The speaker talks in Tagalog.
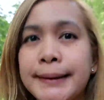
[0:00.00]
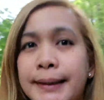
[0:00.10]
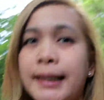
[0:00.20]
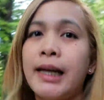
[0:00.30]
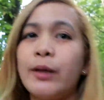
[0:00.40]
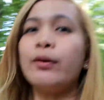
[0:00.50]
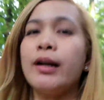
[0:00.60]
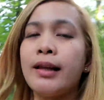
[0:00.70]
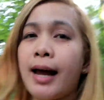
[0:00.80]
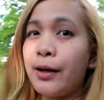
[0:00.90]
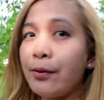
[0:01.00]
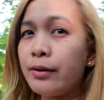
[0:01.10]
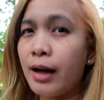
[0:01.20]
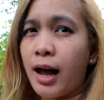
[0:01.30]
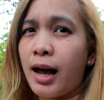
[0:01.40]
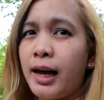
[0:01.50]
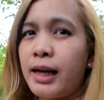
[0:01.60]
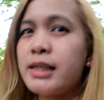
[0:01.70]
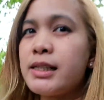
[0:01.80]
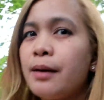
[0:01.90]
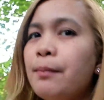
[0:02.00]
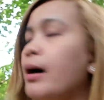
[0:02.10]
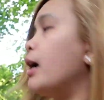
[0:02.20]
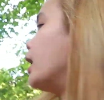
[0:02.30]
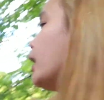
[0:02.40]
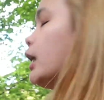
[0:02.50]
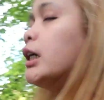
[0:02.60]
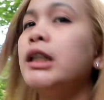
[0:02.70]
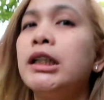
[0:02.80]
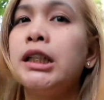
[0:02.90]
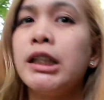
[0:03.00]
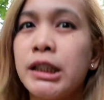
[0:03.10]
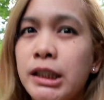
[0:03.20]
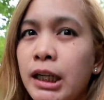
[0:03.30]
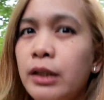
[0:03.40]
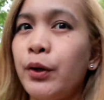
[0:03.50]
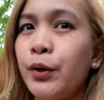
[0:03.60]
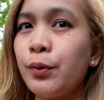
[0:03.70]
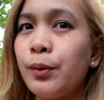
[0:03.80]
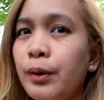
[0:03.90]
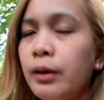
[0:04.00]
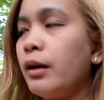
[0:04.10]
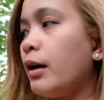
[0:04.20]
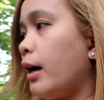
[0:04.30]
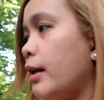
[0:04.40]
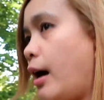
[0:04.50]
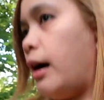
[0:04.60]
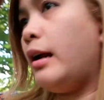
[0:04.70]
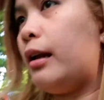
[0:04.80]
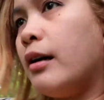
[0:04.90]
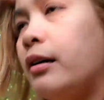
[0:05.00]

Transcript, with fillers: dito na tayo guys sa may ito yung kanal